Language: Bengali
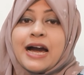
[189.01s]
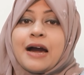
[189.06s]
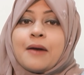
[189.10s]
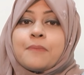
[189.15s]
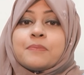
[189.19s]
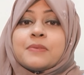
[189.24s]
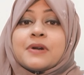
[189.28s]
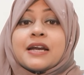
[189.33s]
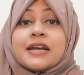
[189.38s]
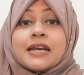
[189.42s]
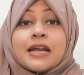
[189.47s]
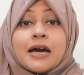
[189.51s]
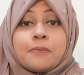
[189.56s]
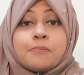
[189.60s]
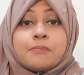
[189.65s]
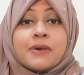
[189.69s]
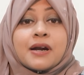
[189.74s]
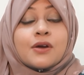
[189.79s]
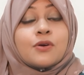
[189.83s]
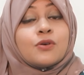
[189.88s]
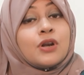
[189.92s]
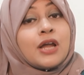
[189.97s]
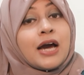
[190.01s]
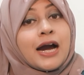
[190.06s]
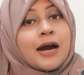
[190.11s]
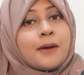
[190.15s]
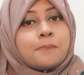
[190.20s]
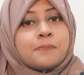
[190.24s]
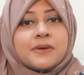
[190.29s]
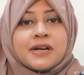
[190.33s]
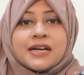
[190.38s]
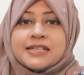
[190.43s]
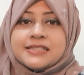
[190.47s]
আপনার নাম্বারগুলো
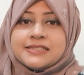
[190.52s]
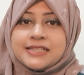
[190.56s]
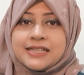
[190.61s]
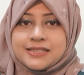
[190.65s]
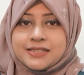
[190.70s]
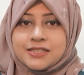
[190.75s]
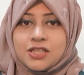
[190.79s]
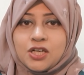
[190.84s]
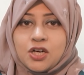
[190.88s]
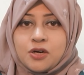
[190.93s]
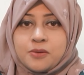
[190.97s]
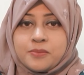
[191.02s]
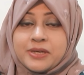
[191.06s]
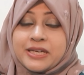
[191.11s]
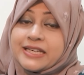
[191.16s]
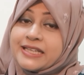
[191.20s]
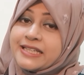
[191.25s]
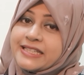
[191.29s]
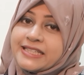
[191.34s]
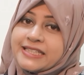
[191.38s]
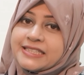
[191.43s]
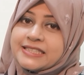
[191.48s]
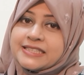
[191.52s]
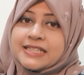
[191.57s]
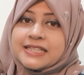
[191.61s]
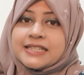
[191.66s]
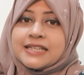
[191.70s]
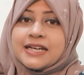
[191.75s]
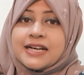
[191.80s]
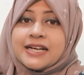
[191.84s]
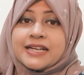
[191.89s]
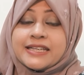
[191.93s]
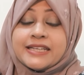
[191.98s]
আপনারই জানতে হবে কি
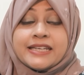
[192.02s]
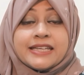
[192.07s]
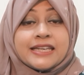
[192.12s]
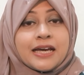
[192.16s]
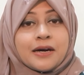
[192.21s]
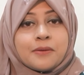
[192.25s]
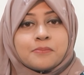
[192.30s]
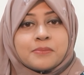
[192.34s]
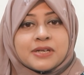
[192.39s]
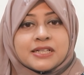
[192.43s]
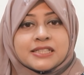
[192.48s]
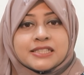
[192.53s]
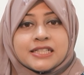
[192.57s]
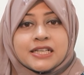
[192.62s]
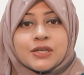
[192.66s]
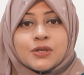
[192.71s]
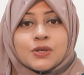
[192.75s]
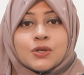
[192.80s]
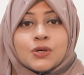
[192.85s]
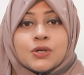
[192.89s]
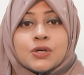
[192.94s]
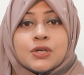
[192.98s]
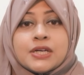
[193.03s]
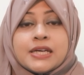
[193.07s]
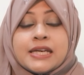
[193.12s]
সেটা কি নাম্বার সেগুলো